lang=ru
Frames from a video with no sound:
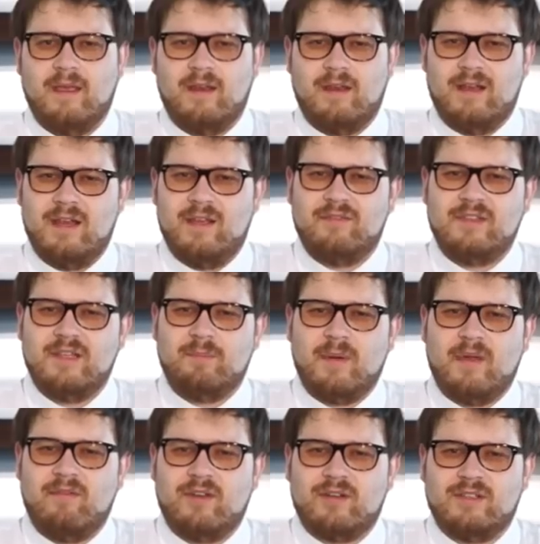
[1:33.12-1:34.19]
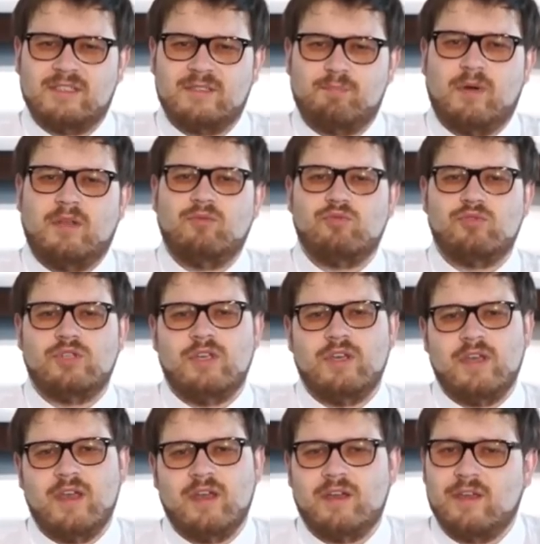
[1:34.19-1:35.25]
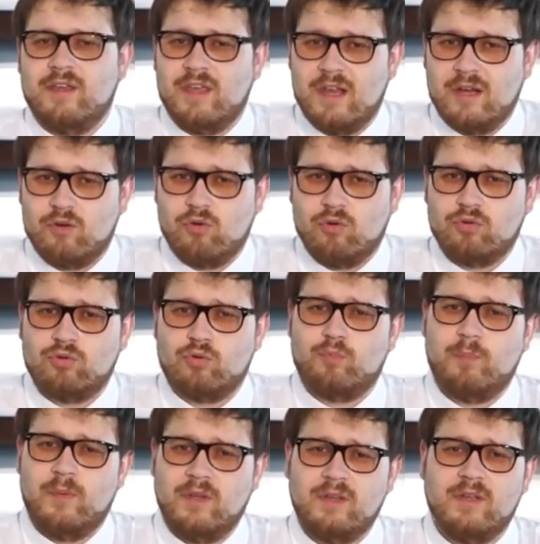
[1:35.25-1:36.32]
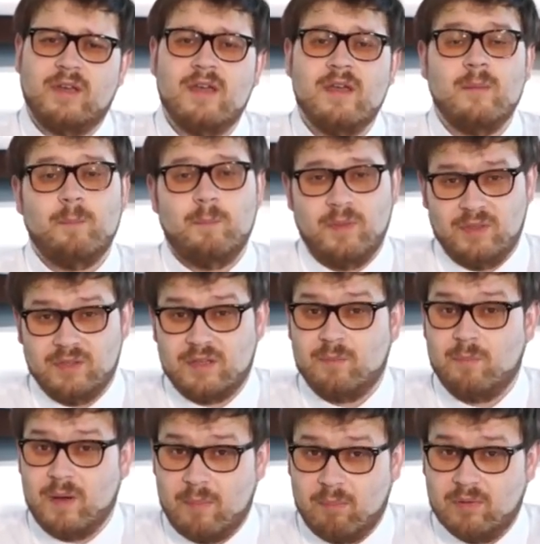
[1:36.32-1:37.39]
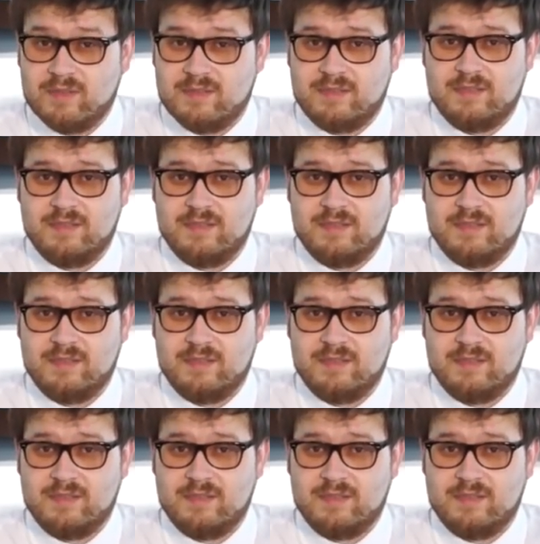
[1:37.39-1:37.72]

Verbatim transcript: Рельефная поверхность подушки Экогель Контур Pink Pink Bubbles